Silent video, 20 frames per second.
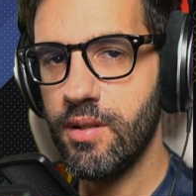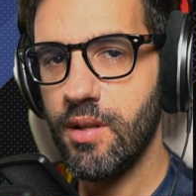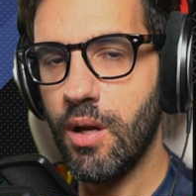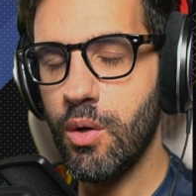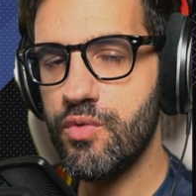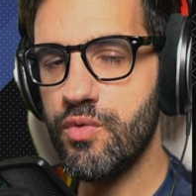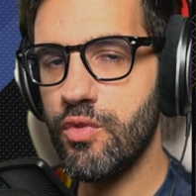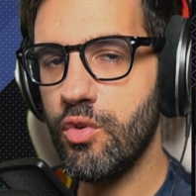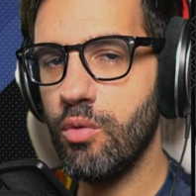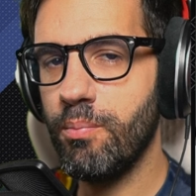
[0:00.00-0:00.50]

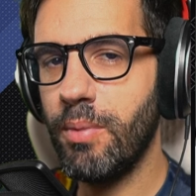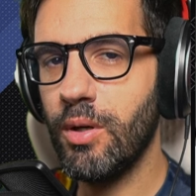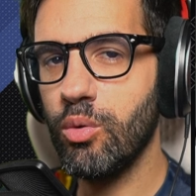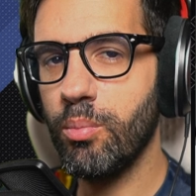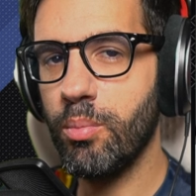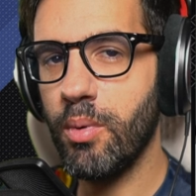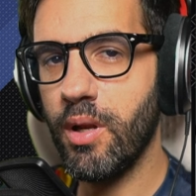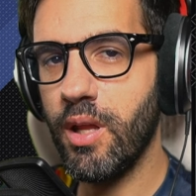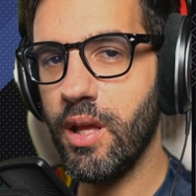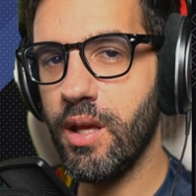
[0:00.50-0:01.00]
hanno
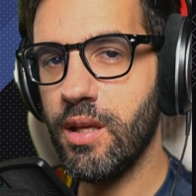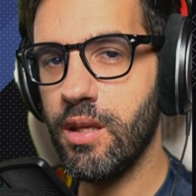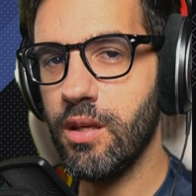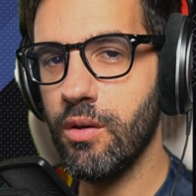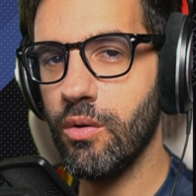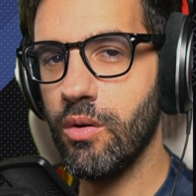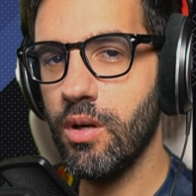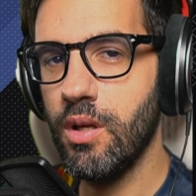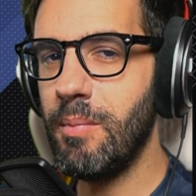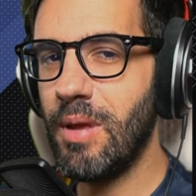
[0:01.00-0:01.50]
sviluppato
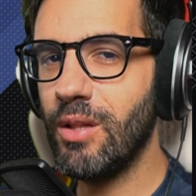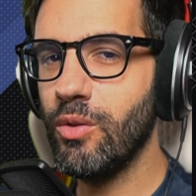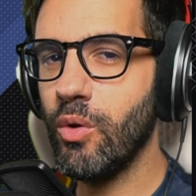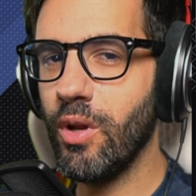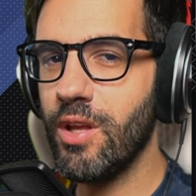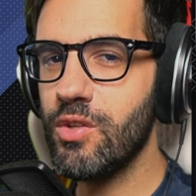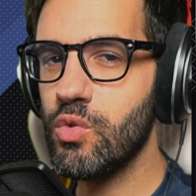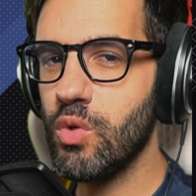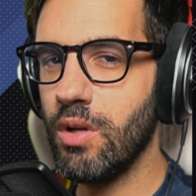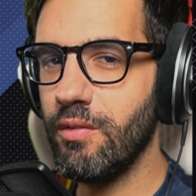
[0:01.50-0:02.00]
parecchio e mi hanno
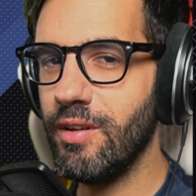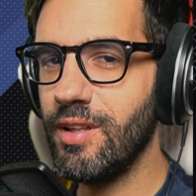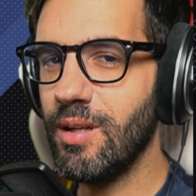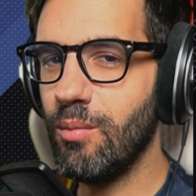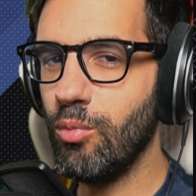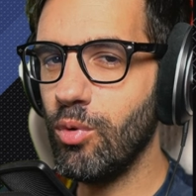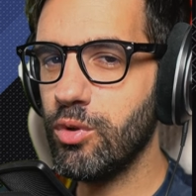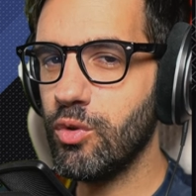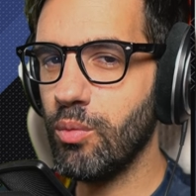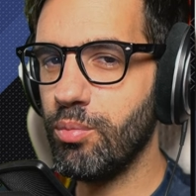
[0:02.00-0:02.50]
reso la
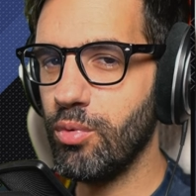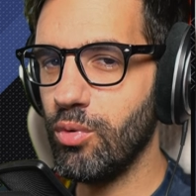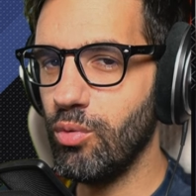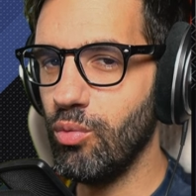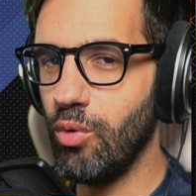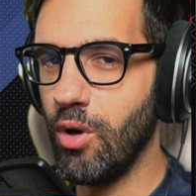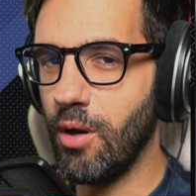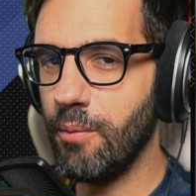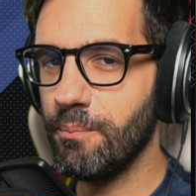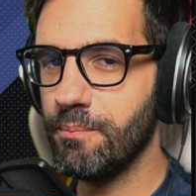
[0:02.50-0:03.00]
vita molto più
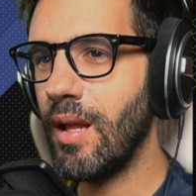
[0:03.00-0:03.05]
dura.